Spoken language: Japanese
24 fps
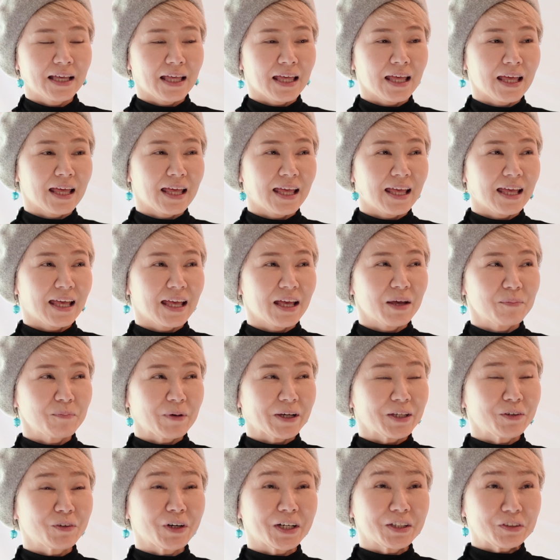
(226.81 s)
えー、
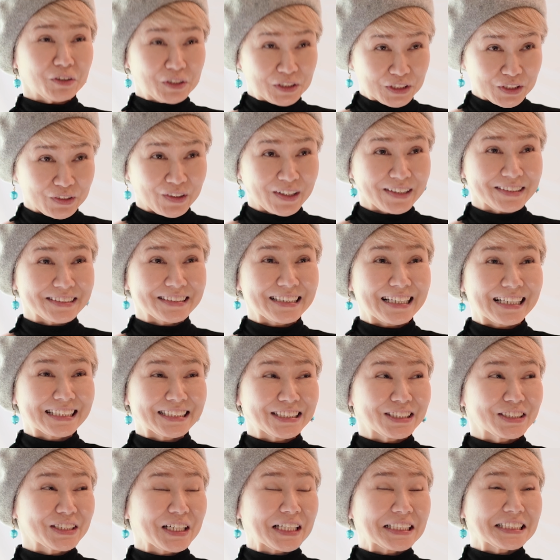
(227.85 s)
まあ、ヨガの
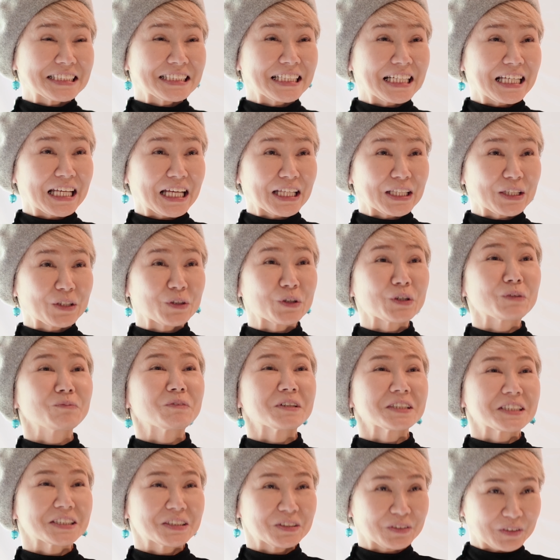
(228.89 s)
インストラクター18年やっており
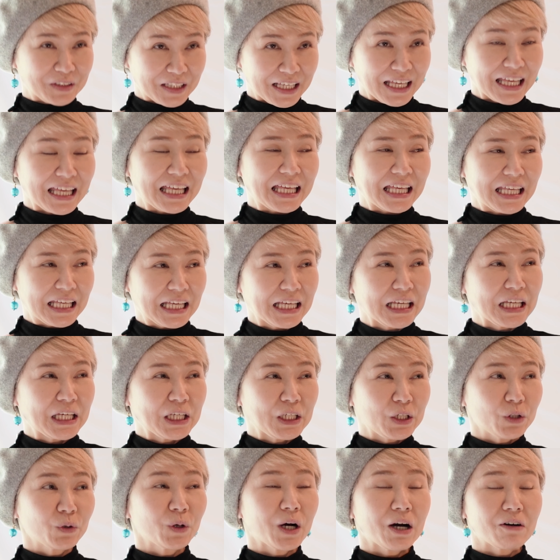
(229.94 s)
ますので
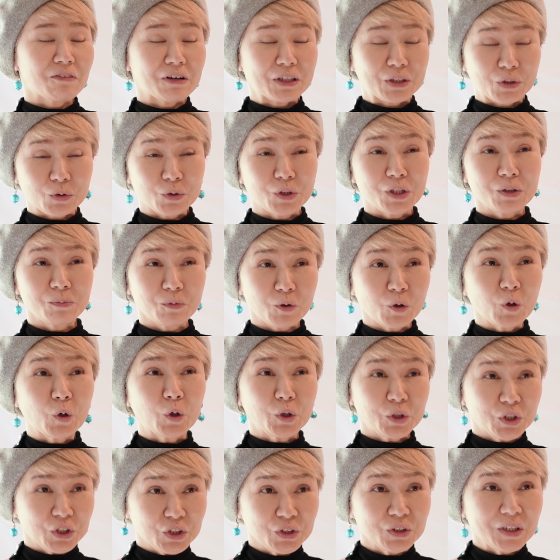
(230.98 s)
ヨガはとても
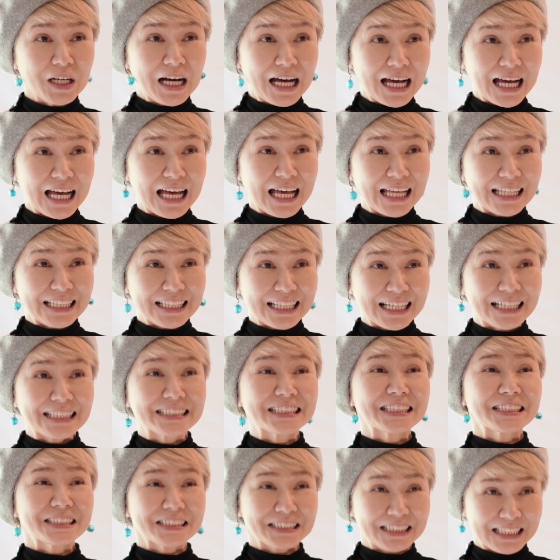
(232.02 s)
呼吸が
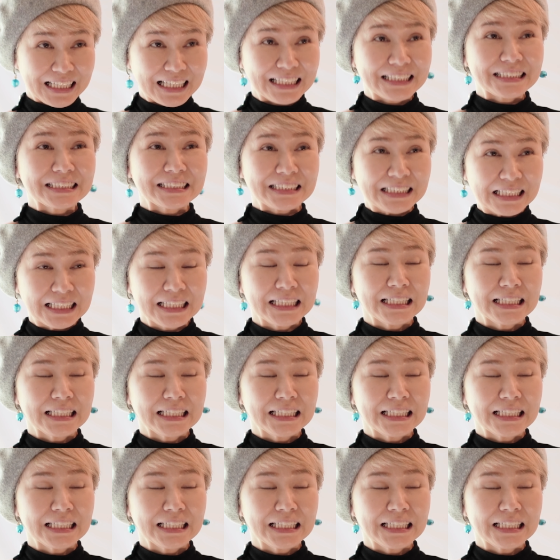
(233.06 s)
大切です